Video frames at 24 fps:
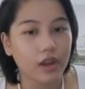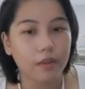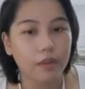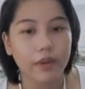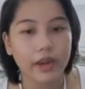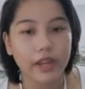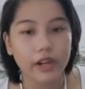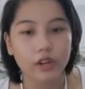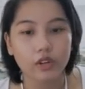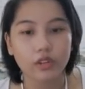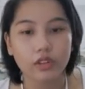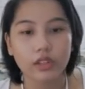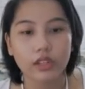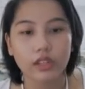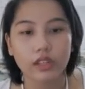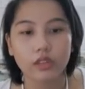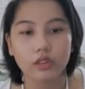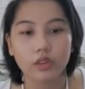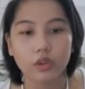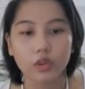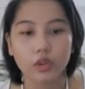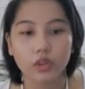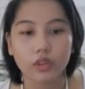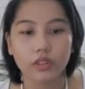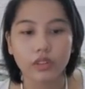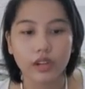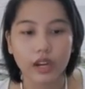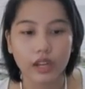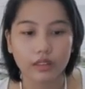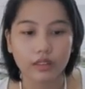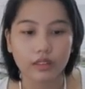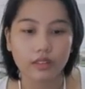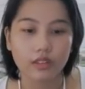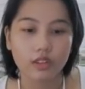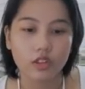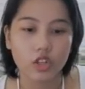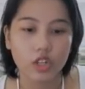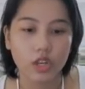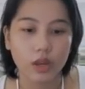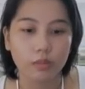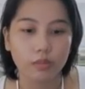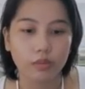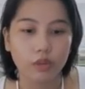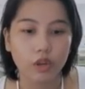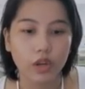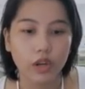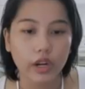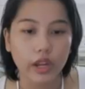mayroon ganitong threat si
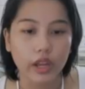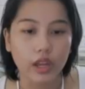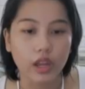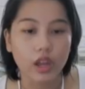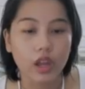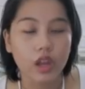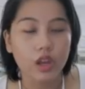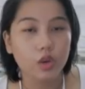GM Torre.